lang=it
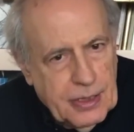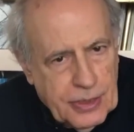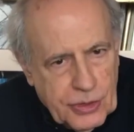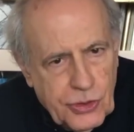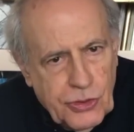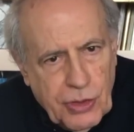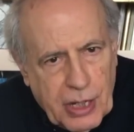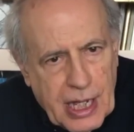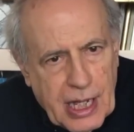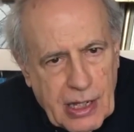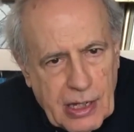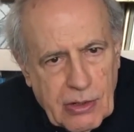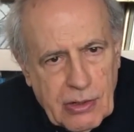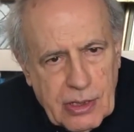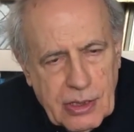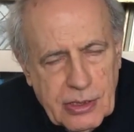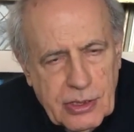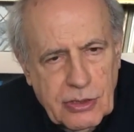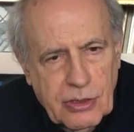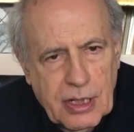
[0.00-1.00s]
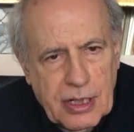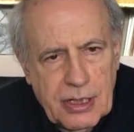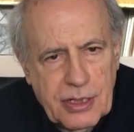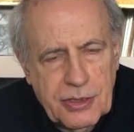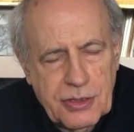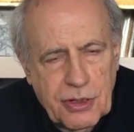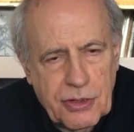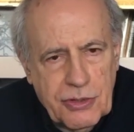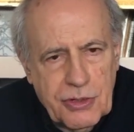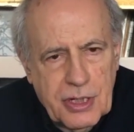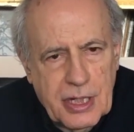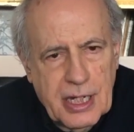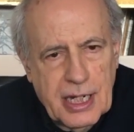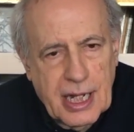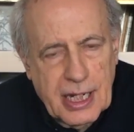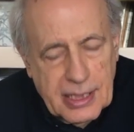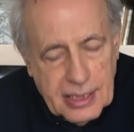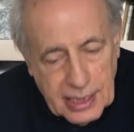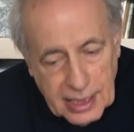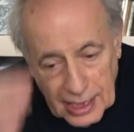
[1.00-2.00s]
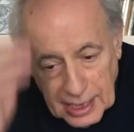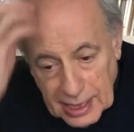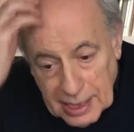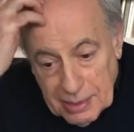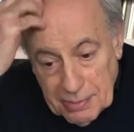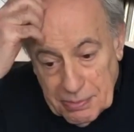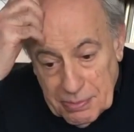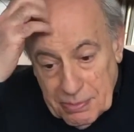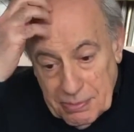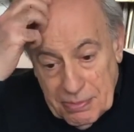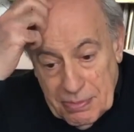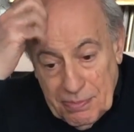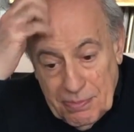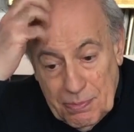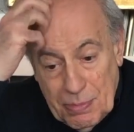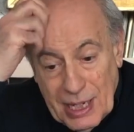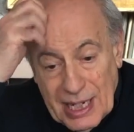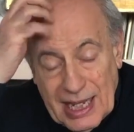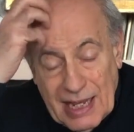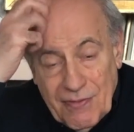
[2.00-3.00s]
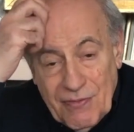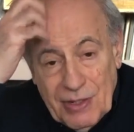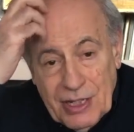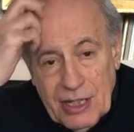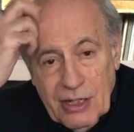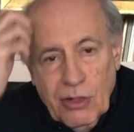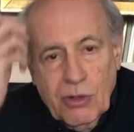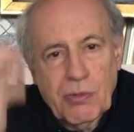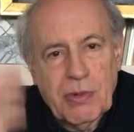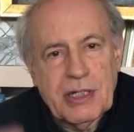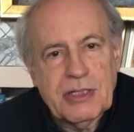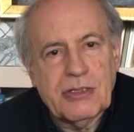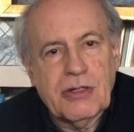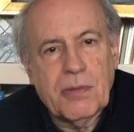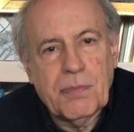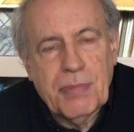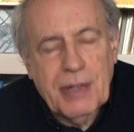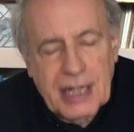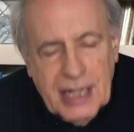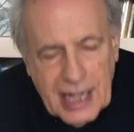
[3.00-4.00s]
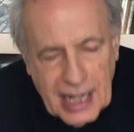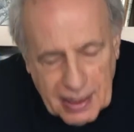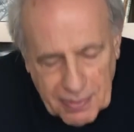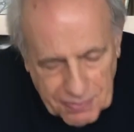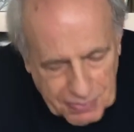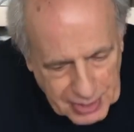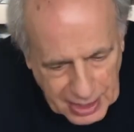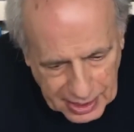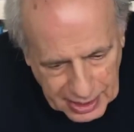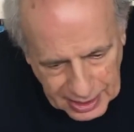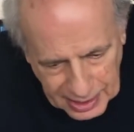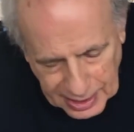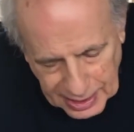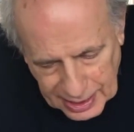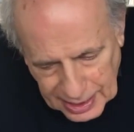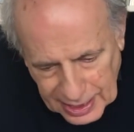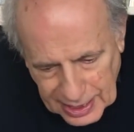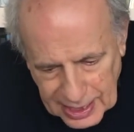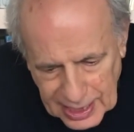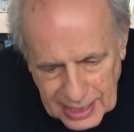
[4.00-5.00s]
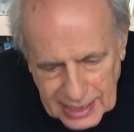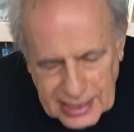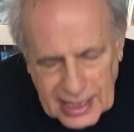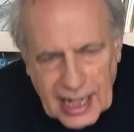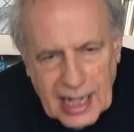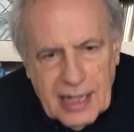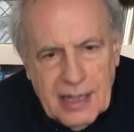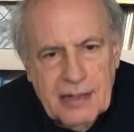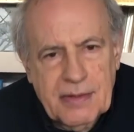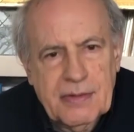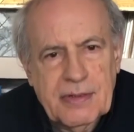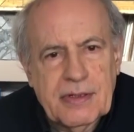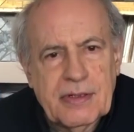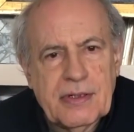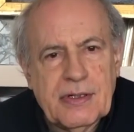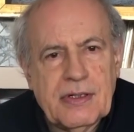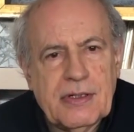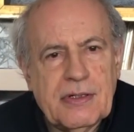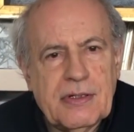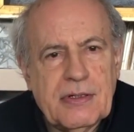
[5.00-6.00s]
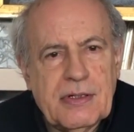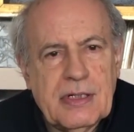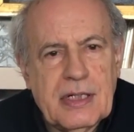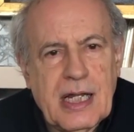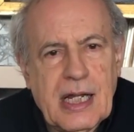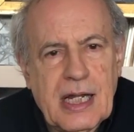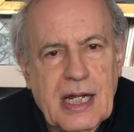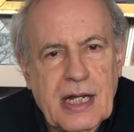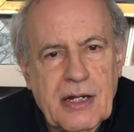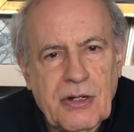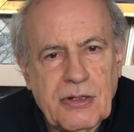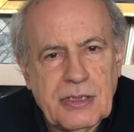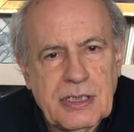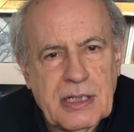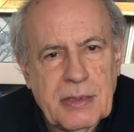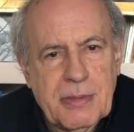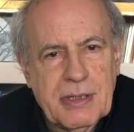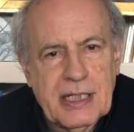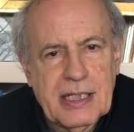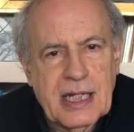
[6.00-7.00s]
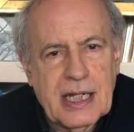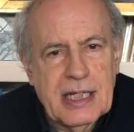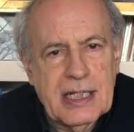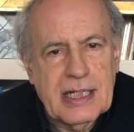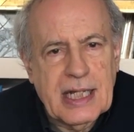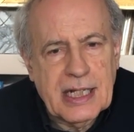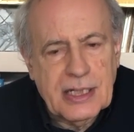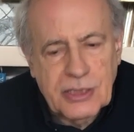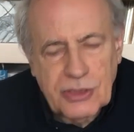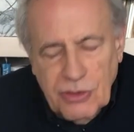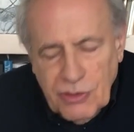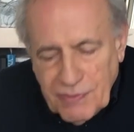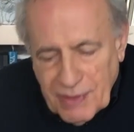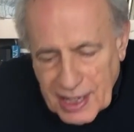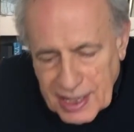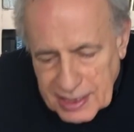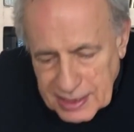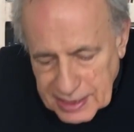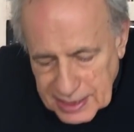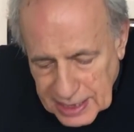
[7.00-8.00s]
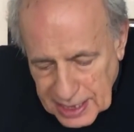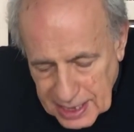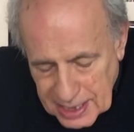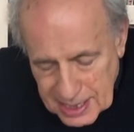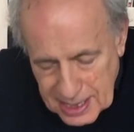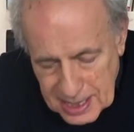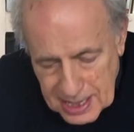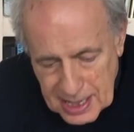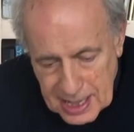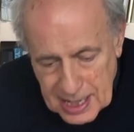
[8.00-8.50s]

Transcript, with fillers: cioè gli storici dell'arte. Perché vi dico questo? Perché in realtà nella nostra mentalità sovente